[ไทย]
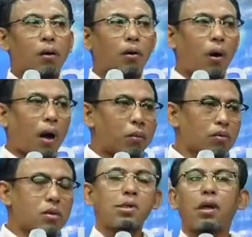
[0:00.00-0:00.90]
ความ
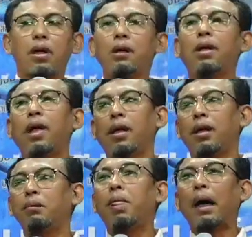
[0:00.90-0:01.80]
รู้สึกนึกคิด
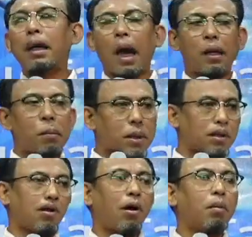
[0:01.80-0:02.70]
หรือบางอย่างที่มัน
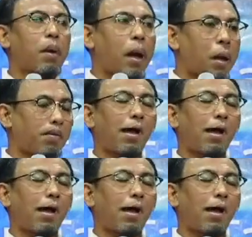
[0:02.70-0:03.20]
สะท้อนมาใน